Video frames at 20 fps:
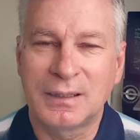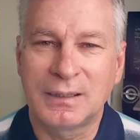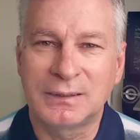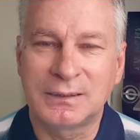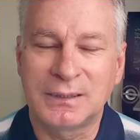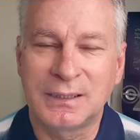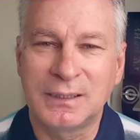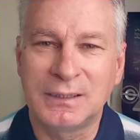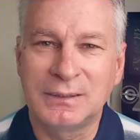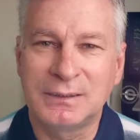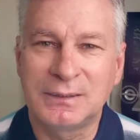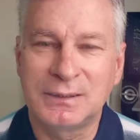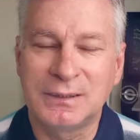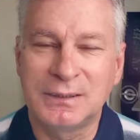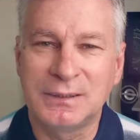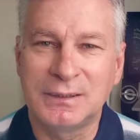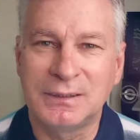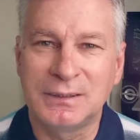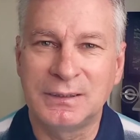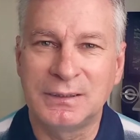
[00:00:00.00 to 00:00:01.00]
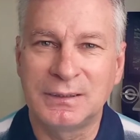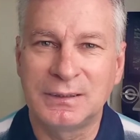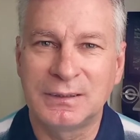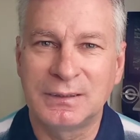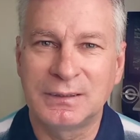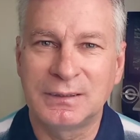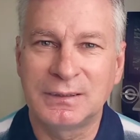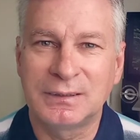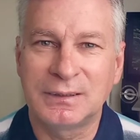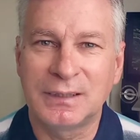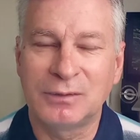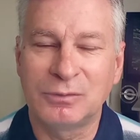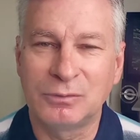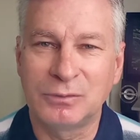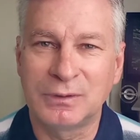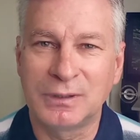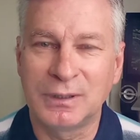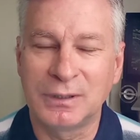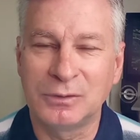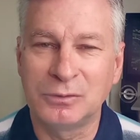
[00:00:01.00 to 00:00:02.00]
a gente está
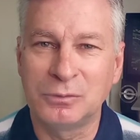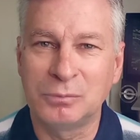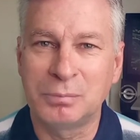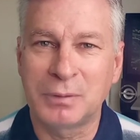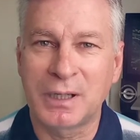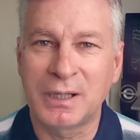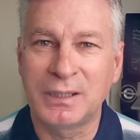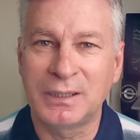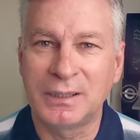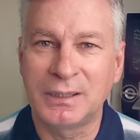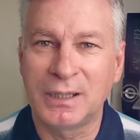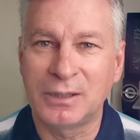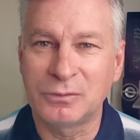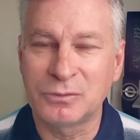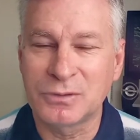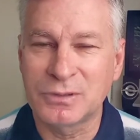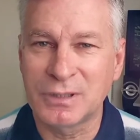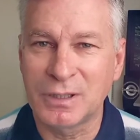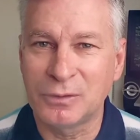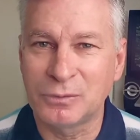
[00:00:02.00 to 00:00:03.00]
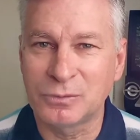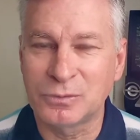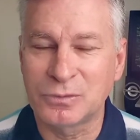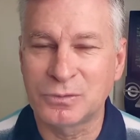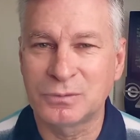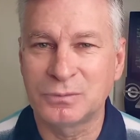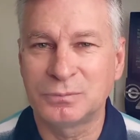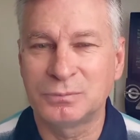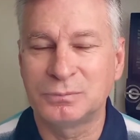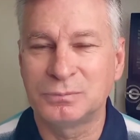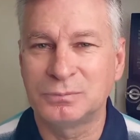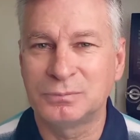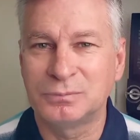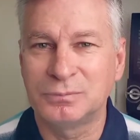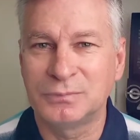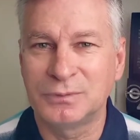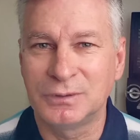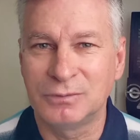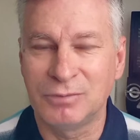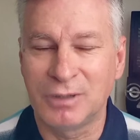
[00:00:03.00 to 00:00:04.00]
lutando para herdar os céus
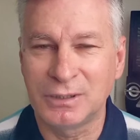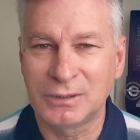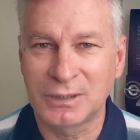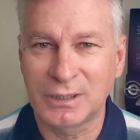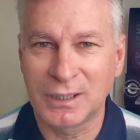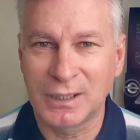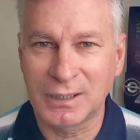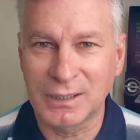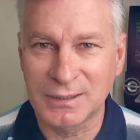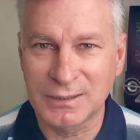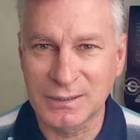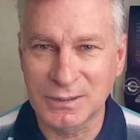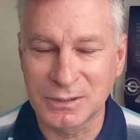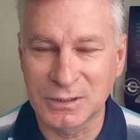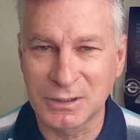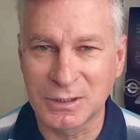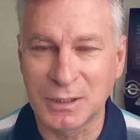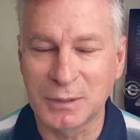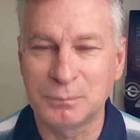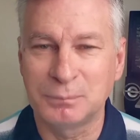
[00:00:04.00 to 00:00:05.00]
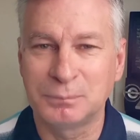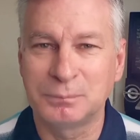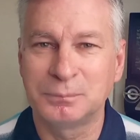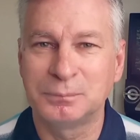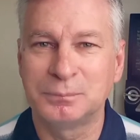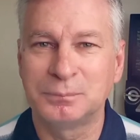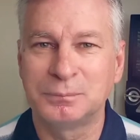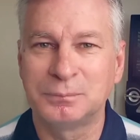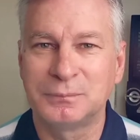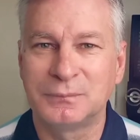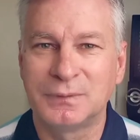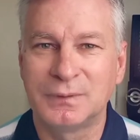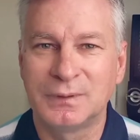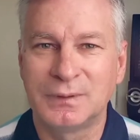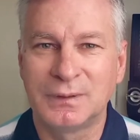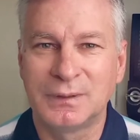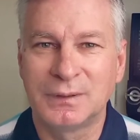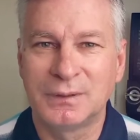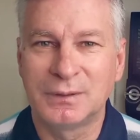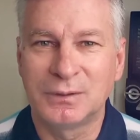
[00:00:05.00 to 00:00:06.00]
e vai chegar esse dia,
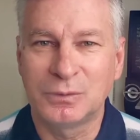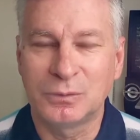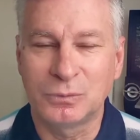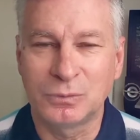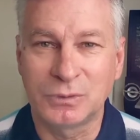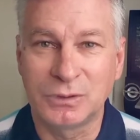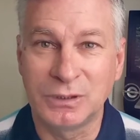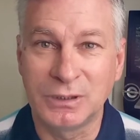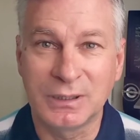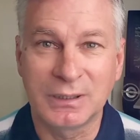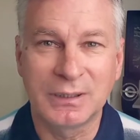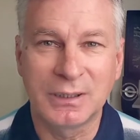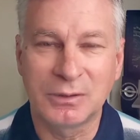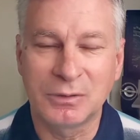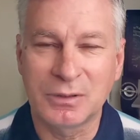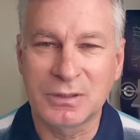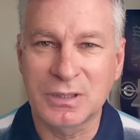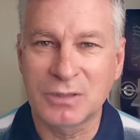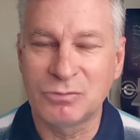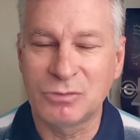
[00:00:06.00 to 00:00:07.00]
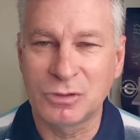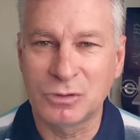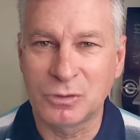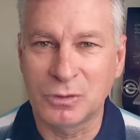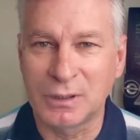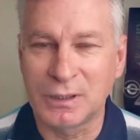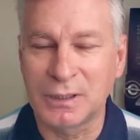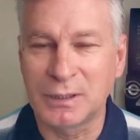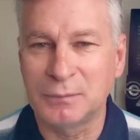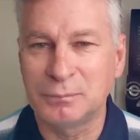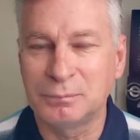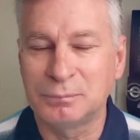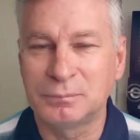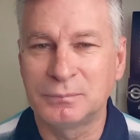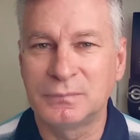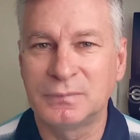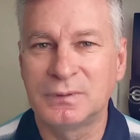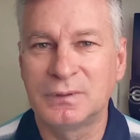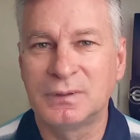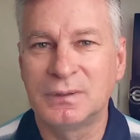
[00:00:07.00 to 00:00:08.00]
o dia da nossa vitória.
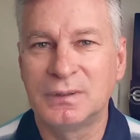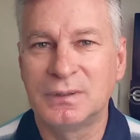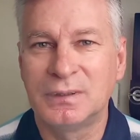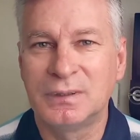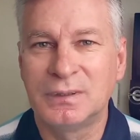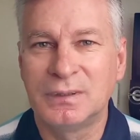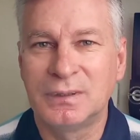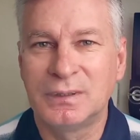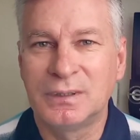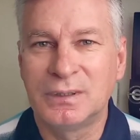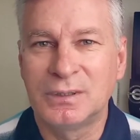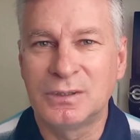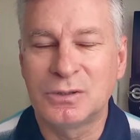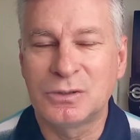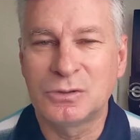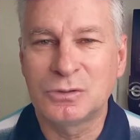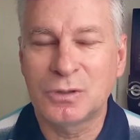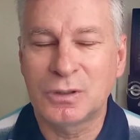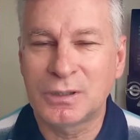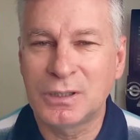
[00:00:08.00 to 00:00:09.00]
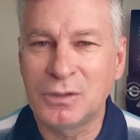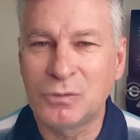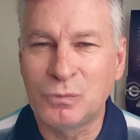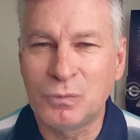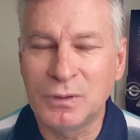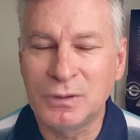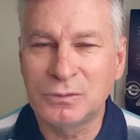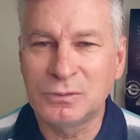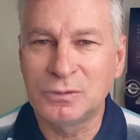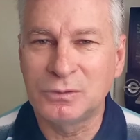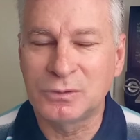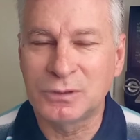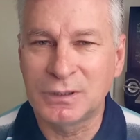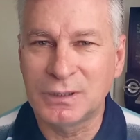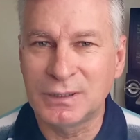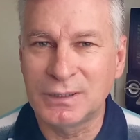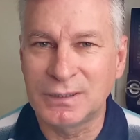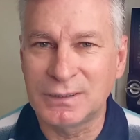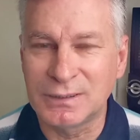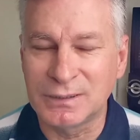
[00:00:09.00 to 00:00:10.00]
Só que enquanto não
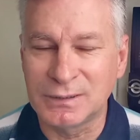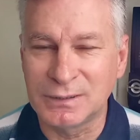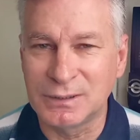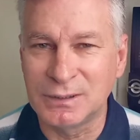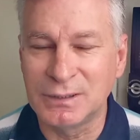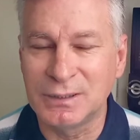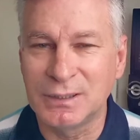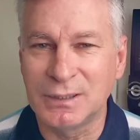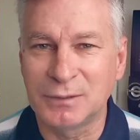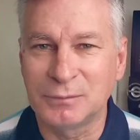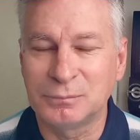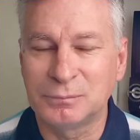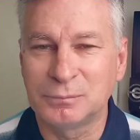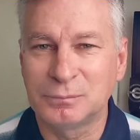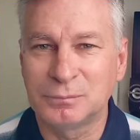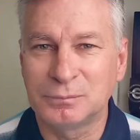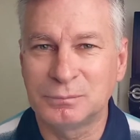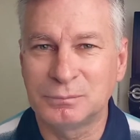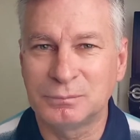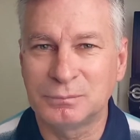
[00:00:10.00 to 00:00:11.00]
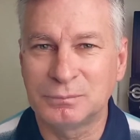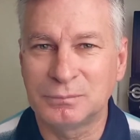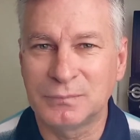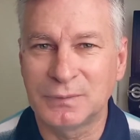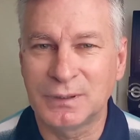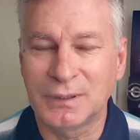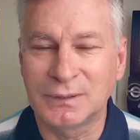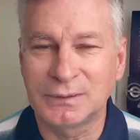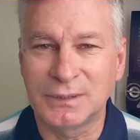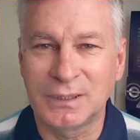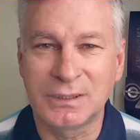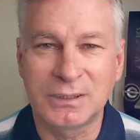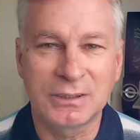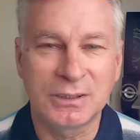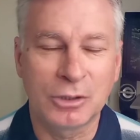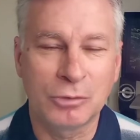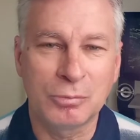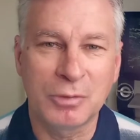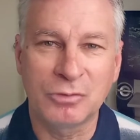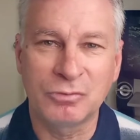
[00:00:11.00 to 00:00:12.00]
chega esse dia, a gente
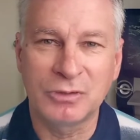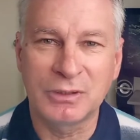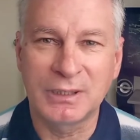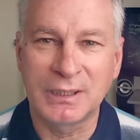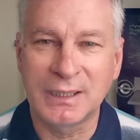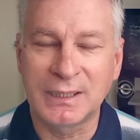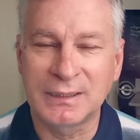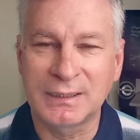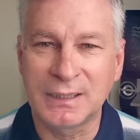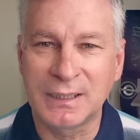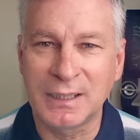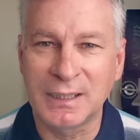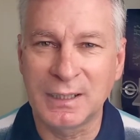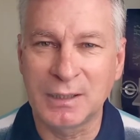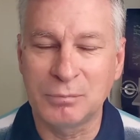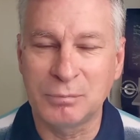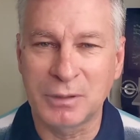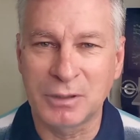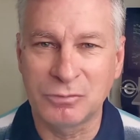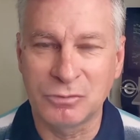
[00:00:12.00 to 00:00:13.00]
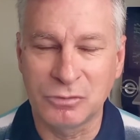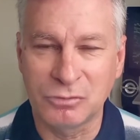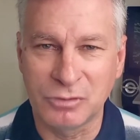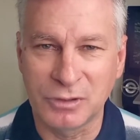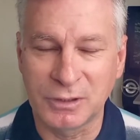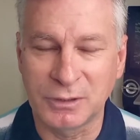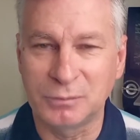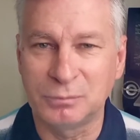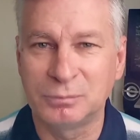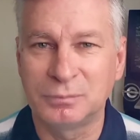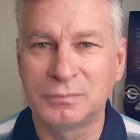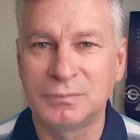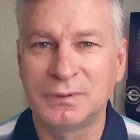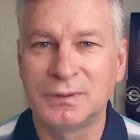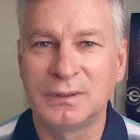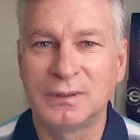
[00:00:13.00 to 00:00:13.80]
tem uma vida na terra para viver.